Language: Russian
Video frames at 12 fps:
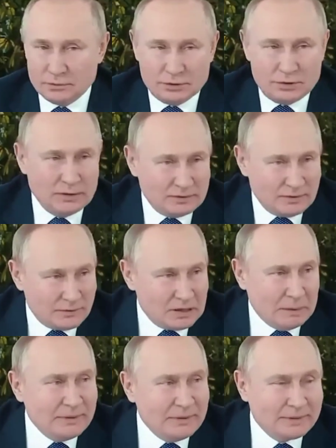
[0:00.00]
Да,
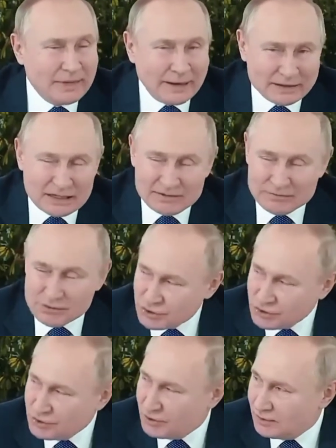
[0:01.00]
элементарных
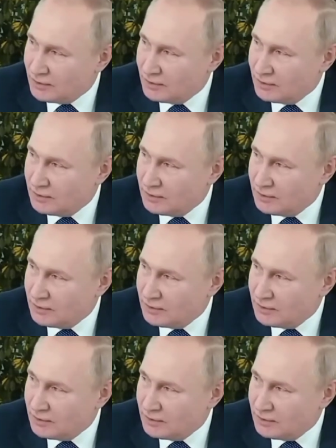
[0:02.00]
вещей.